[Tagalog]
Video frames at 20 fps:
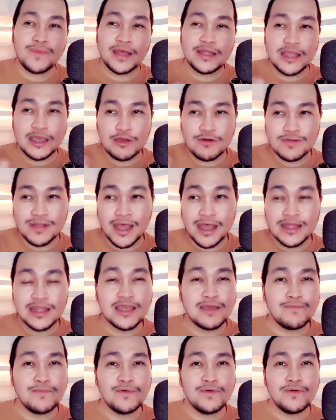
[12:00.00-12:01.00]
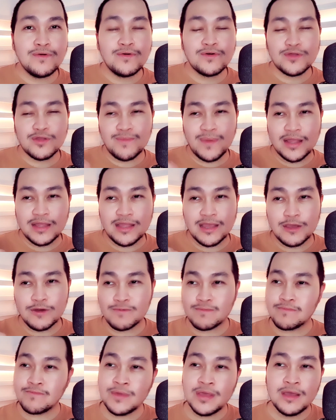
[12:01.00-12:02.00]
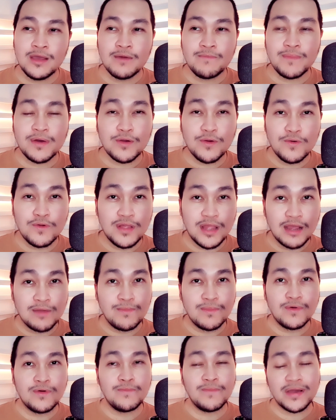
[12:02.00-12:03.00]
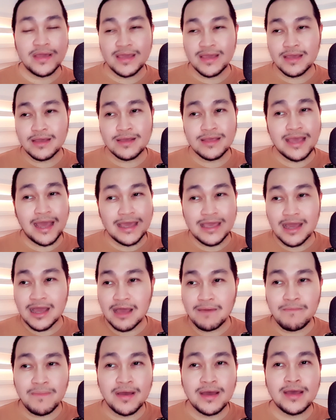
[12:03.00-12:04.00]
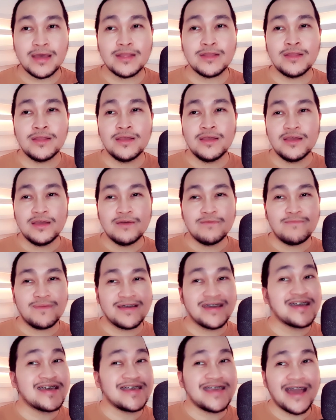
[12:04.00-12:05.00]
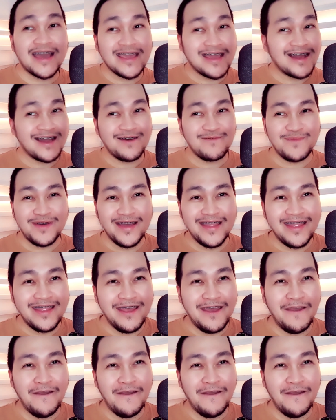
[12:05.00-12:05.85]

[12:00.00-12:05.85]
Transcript: tumatayong nanay mo, o tumatayong magulang mo, maging yaya ka man, maging yaya ka man.